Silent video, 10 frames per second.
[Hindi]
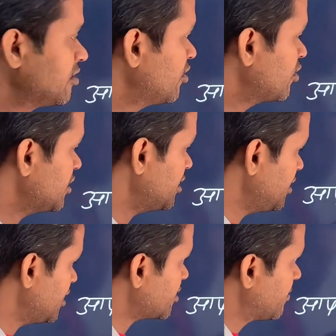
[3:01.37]
और
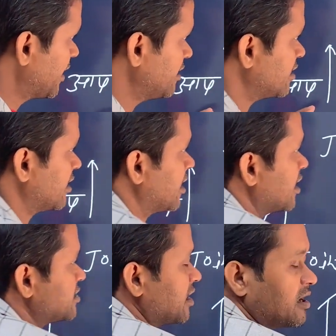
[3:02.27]
एक भाई कनाडा
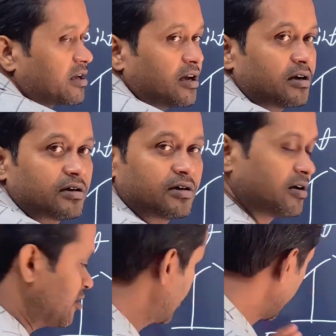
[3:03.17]
चला गया
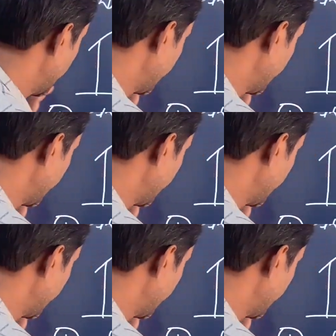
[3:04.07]
और एक